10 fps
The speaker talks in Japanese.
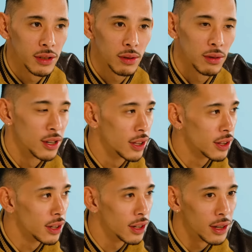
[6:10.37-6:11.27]
ソウル乗っ
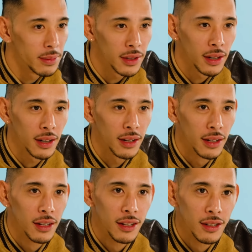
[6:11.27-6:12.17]
てんなみたい
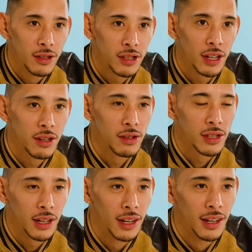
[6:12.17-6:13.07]
なしたら勇
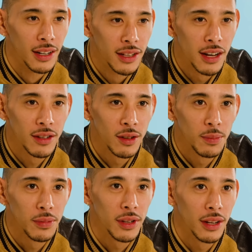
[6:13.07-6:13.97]
士が
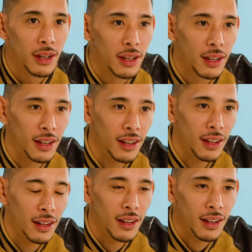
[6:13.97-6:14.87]
タンクトップで
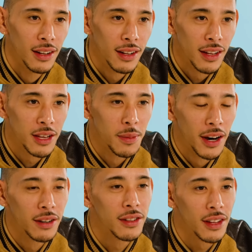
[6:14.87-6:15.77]
駅
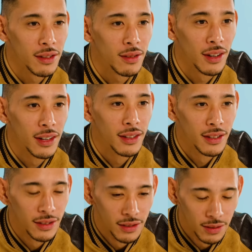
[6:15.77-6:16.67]
前歩いてるとか
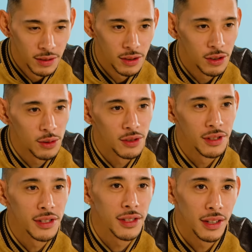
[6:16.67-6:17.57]
それしょっちゅ
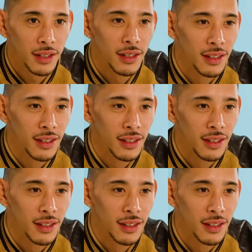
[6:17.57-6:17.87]
うですね